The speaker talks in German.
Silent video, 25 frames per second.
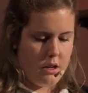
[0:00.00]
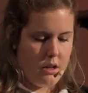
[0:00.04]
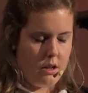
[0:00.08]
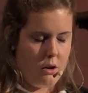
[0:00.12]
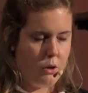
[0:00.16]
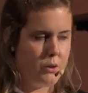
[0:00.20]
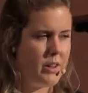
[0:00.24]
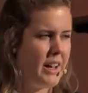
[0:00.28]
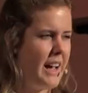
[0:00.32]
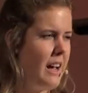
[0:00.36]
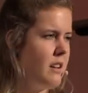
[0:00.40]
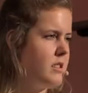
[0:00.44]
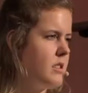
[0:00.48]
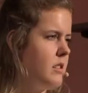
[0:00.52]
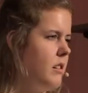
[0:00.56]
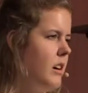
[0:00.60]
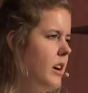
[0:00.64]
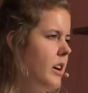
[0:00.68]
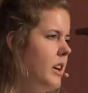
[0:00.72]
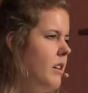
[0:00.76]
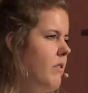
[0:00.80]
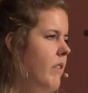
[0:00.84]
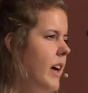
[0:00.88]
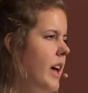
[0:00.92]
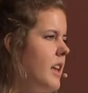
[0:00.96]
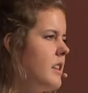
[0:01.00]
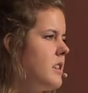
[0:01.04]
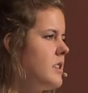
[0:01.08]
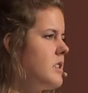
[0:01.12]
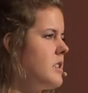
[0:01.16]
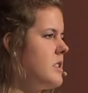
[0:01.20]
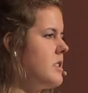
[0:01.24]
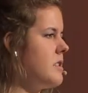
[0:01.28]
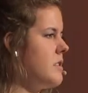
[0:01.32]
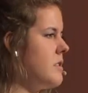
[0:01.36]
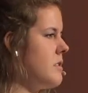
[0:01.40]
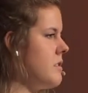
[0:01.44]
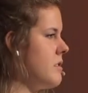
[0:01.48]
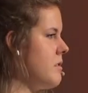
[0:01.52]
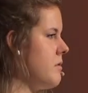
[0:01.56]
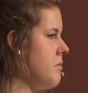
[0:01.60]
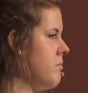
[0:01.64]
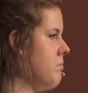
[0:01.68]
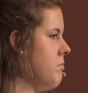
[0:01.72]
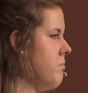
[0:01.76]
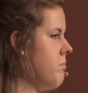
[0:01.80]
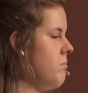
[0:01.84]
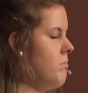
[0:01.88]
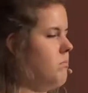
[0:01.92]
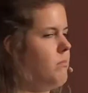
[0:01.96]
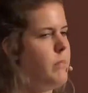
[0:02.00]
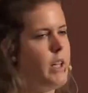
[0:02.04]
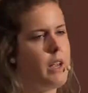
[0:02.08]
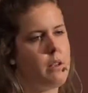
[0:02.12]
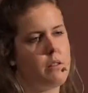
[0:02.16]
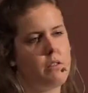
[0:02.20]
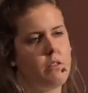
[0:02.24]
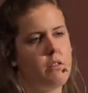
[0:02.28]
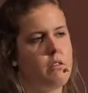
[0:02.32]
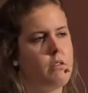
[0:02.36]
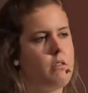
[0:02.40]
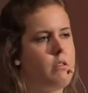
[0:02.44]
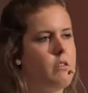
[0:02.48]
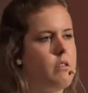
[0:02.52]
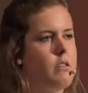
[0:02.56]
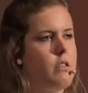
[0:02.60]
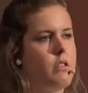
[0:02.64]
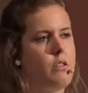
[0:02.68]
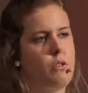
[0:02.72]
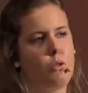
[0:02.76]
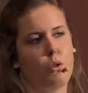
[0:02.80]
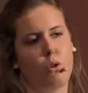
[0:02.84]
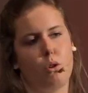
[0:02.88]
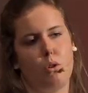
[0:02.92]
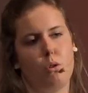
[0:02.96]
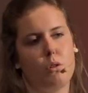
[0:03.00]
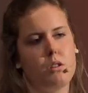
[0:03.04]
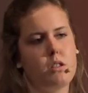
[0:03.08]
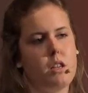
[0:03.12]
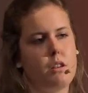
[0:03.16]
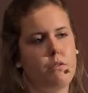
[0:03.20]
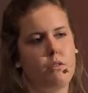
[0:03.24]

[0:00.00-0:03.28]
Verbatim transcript: Oder auch so an Events, so grosse